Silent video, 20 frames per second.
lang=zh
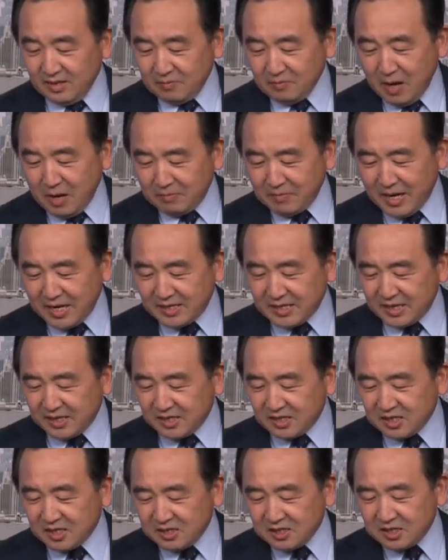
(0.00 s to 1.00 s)
旁边这
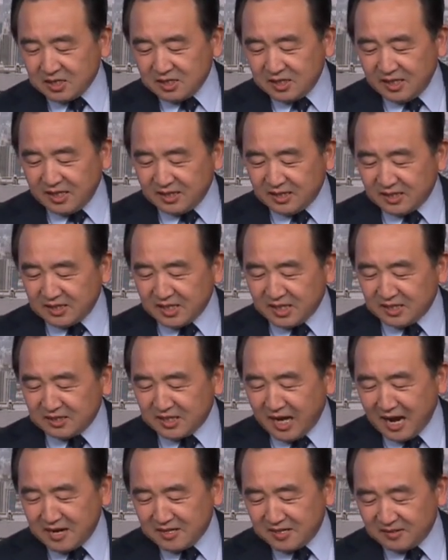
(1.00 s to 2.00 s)
个是智利的这个
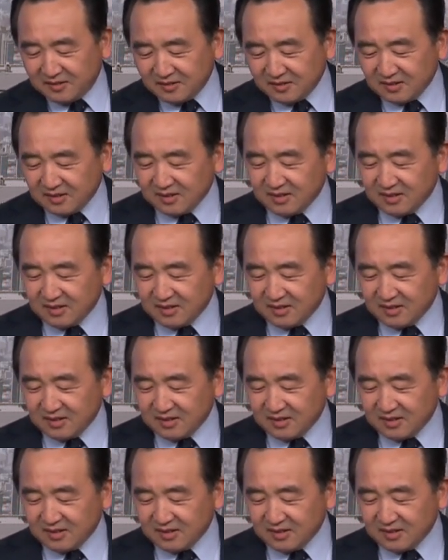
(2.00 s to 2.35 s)
男人，